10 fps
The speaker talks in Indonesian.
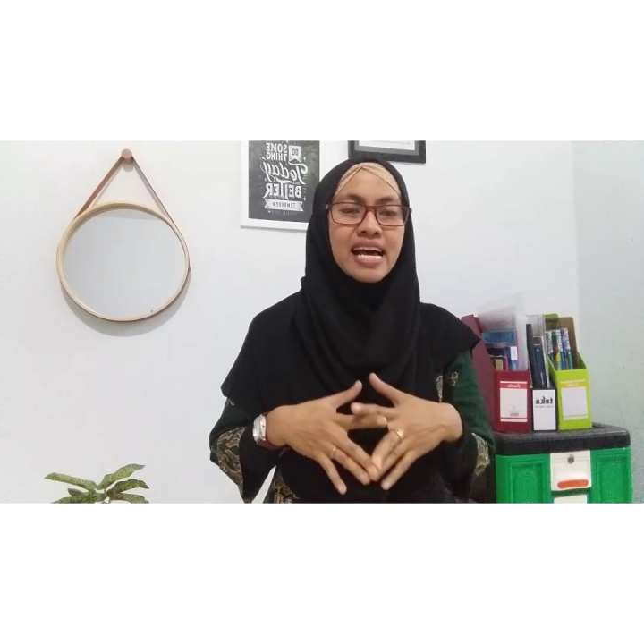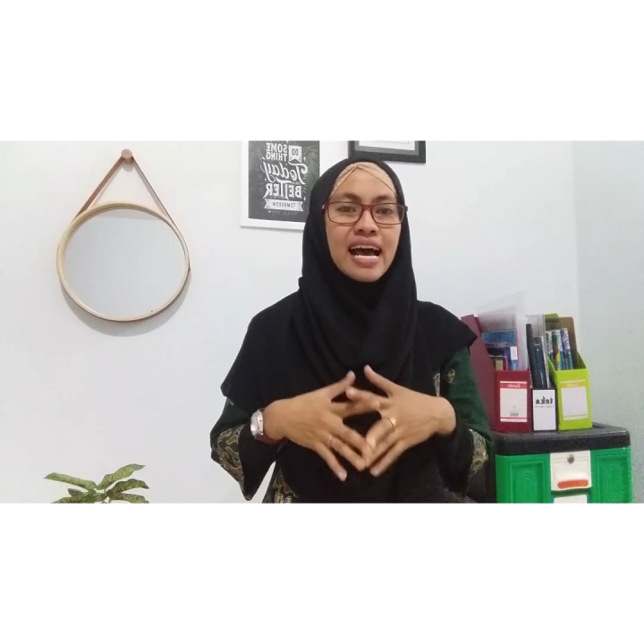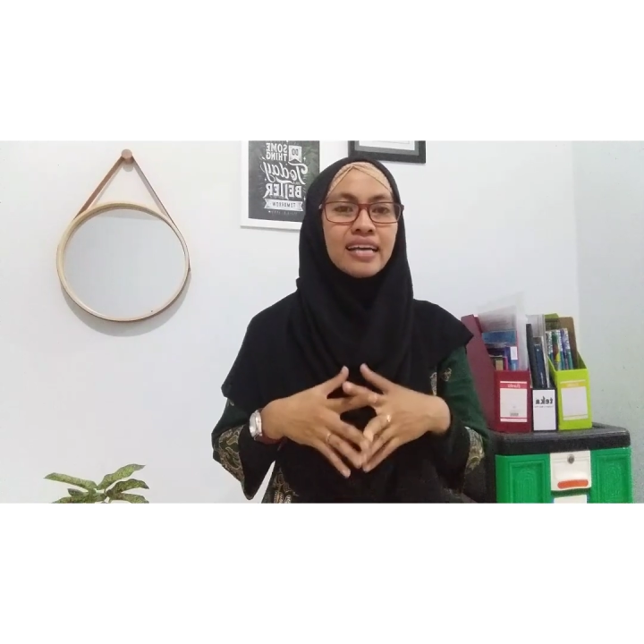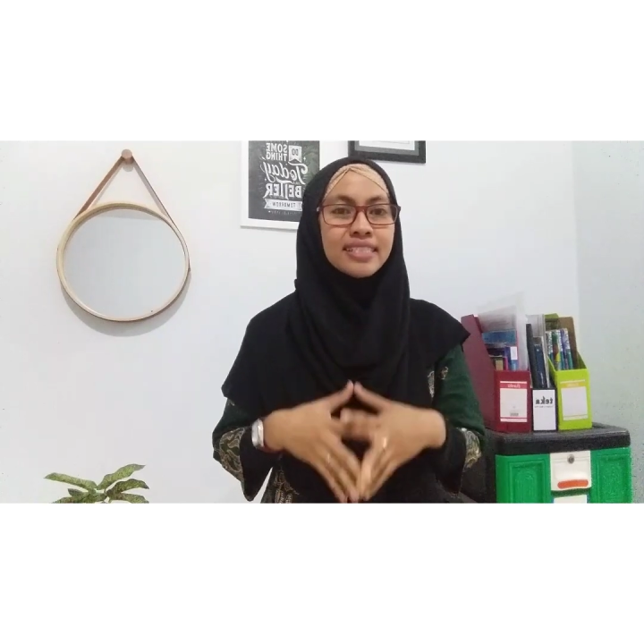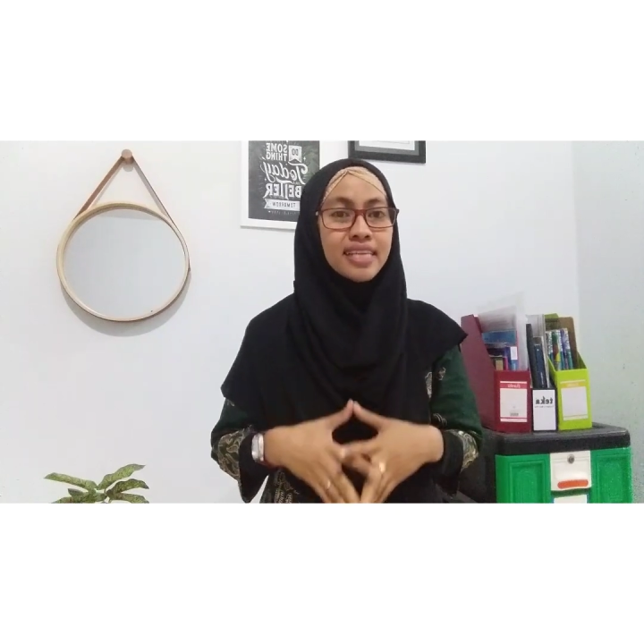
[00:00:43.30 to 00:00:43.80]

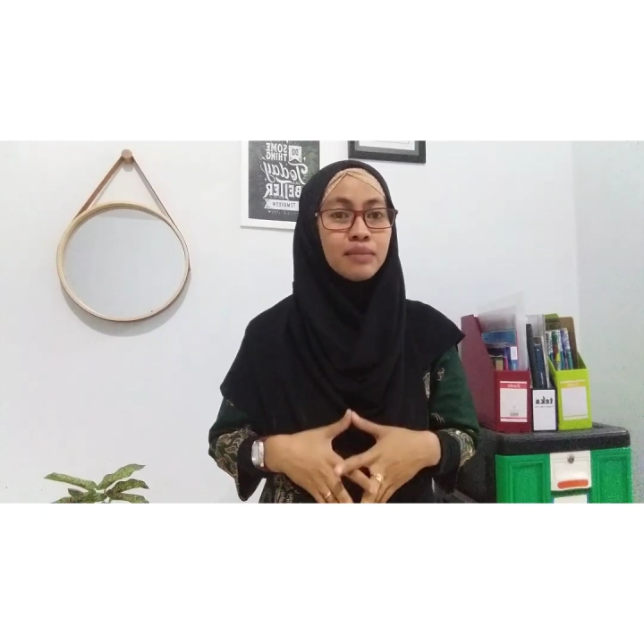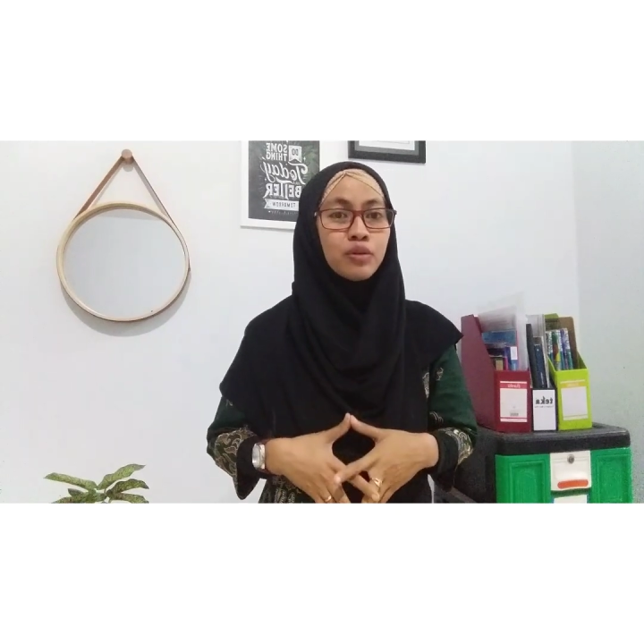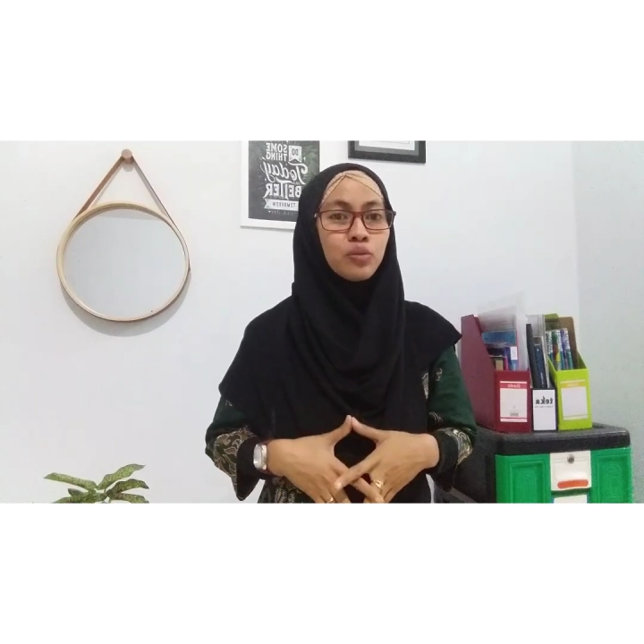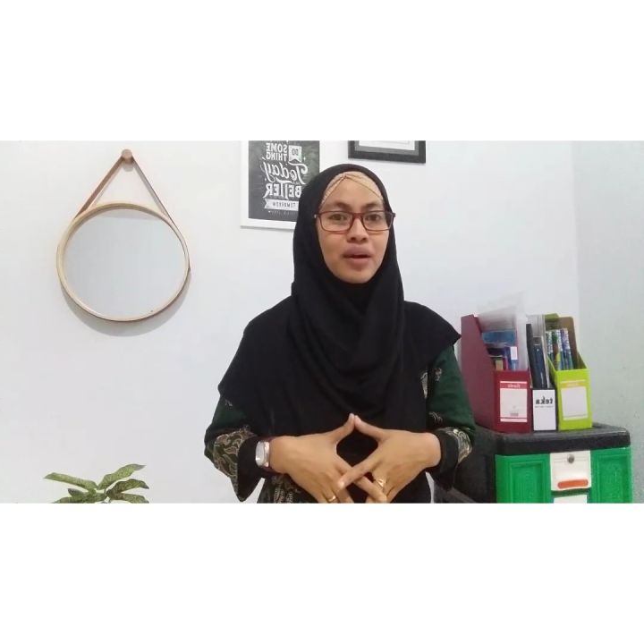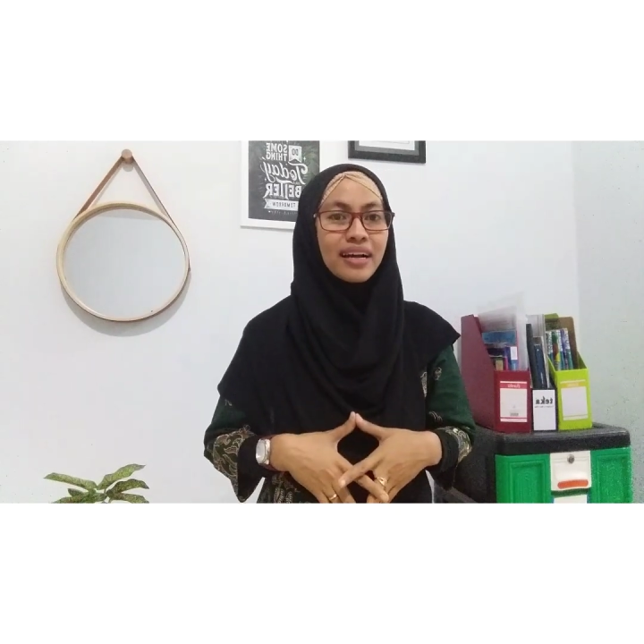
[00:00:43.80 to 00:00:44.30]
ASEAN
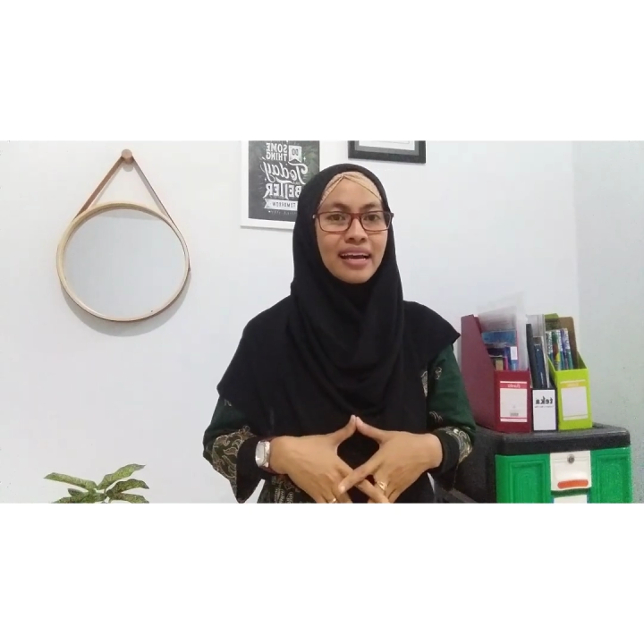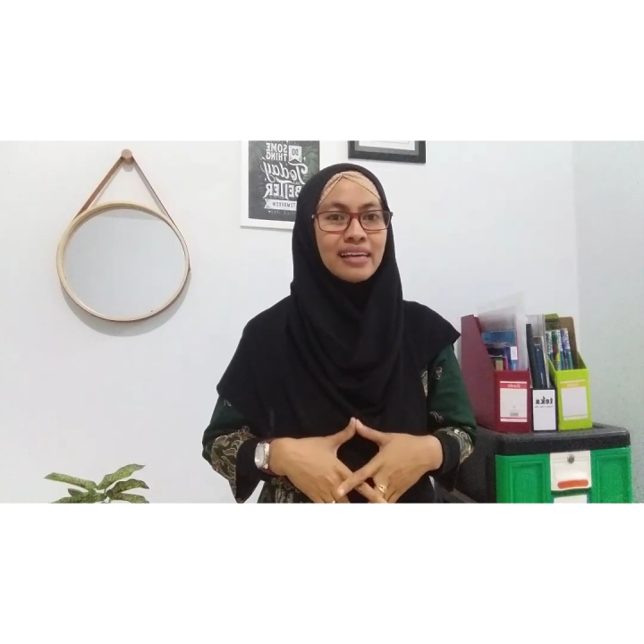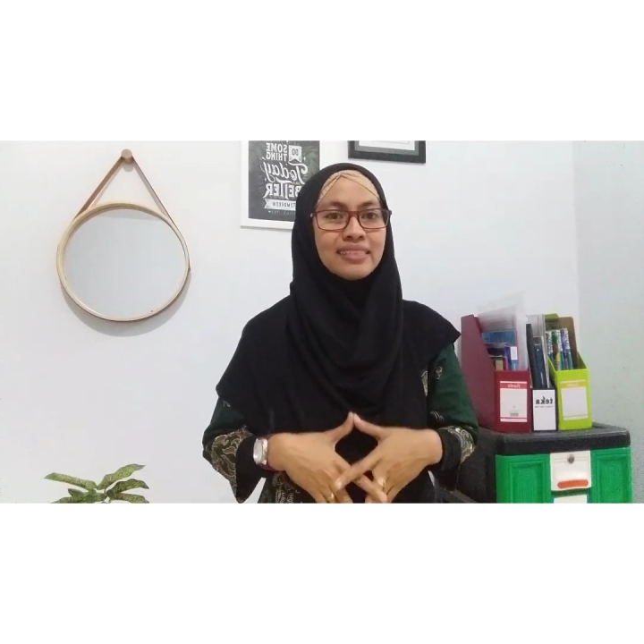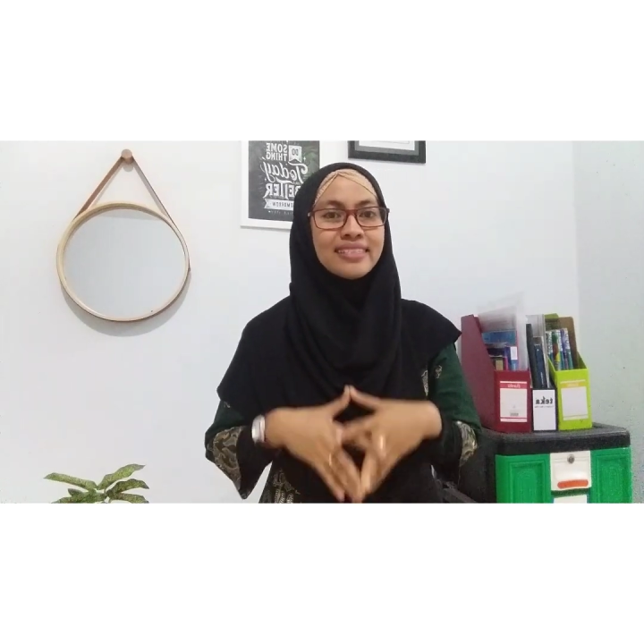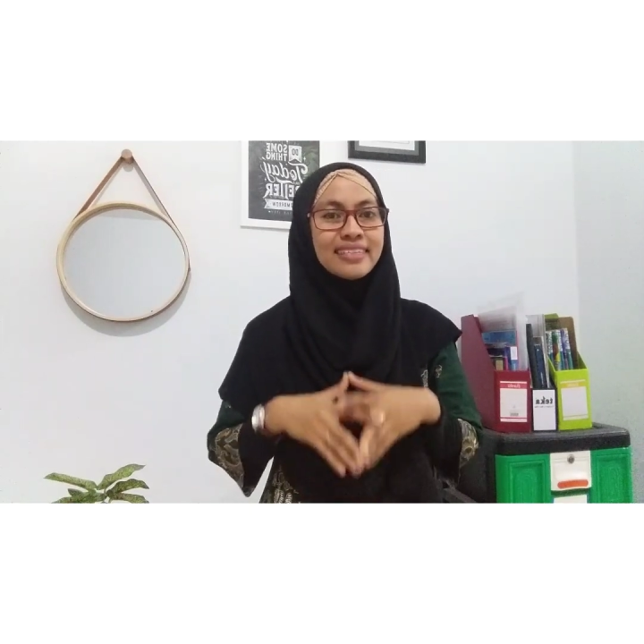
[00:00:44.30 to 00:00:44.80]

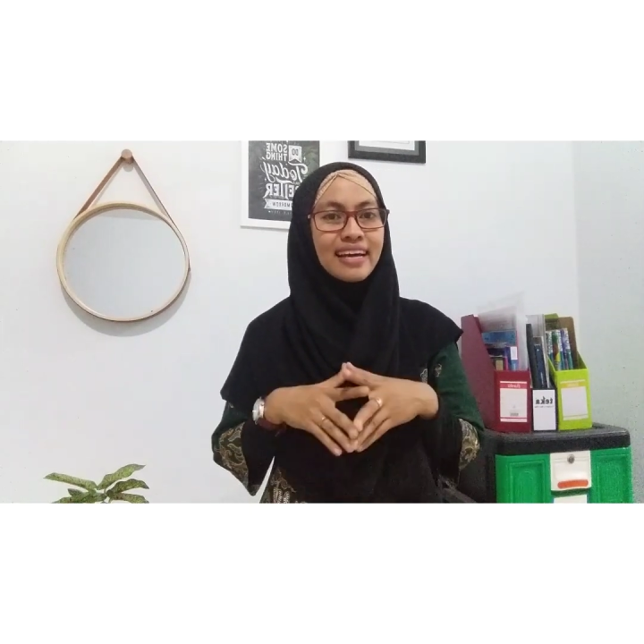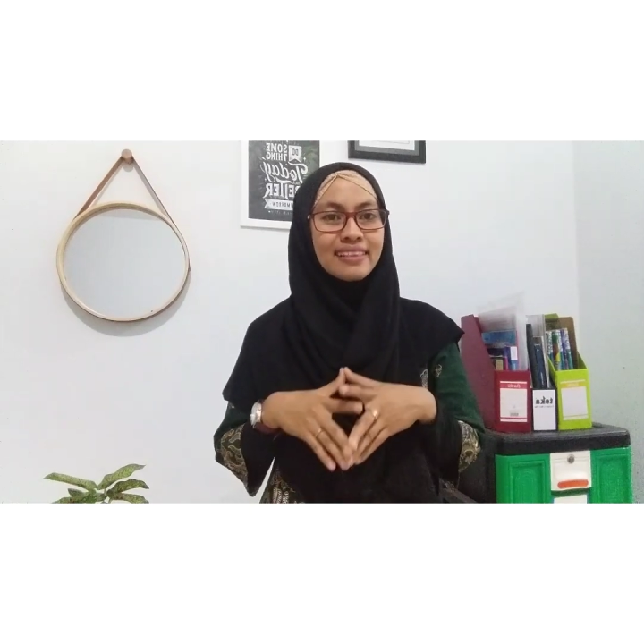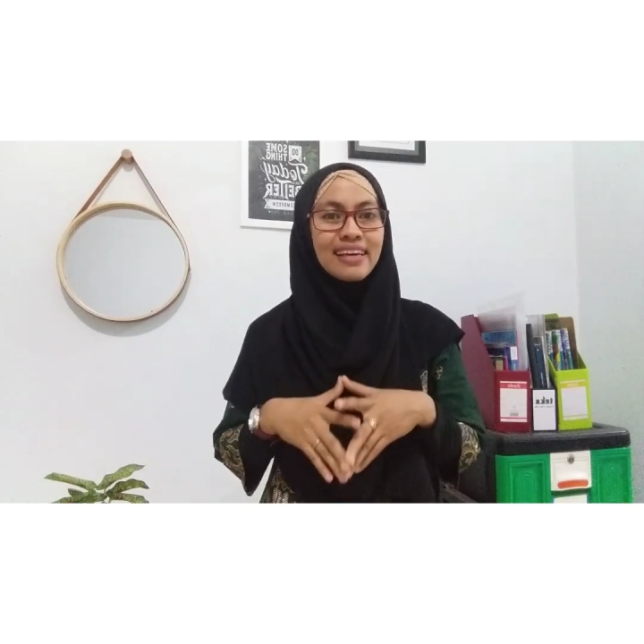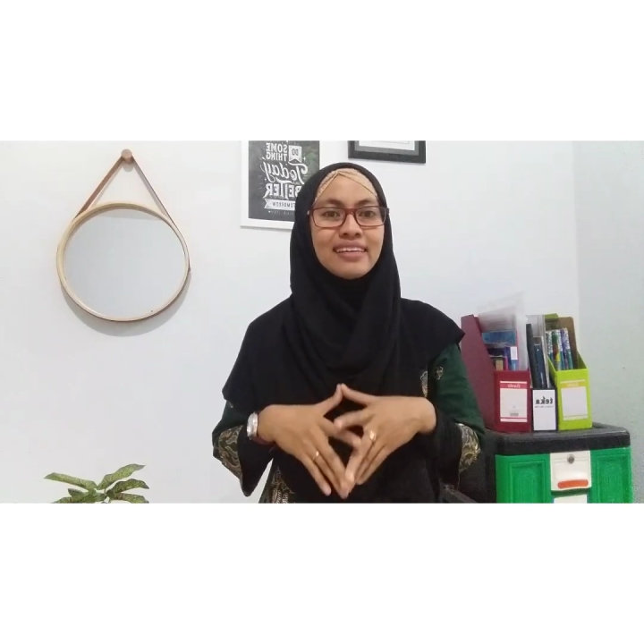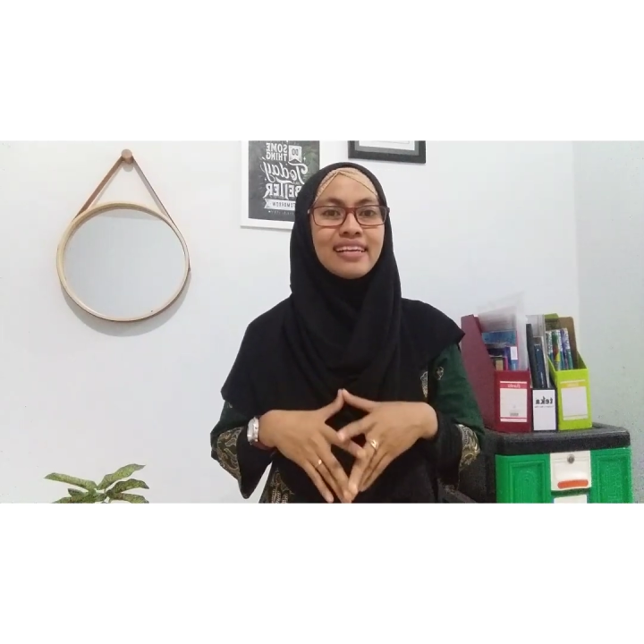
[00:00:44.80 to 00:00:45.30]
merupakan
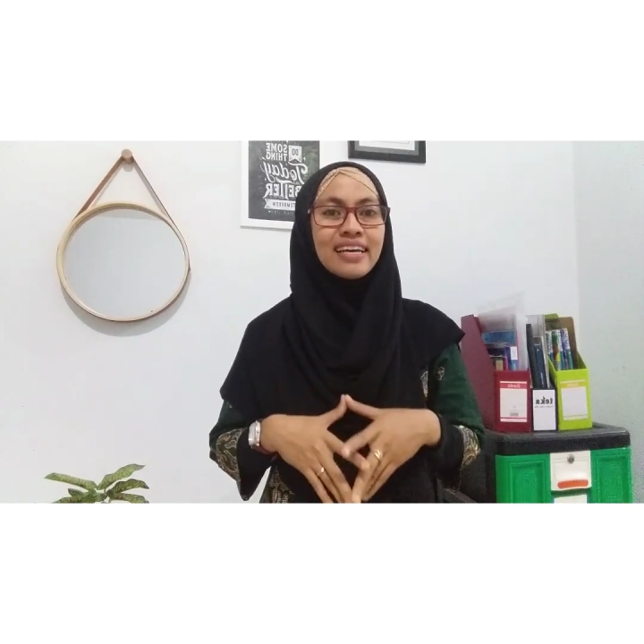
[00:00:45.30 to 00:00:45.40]
singkatan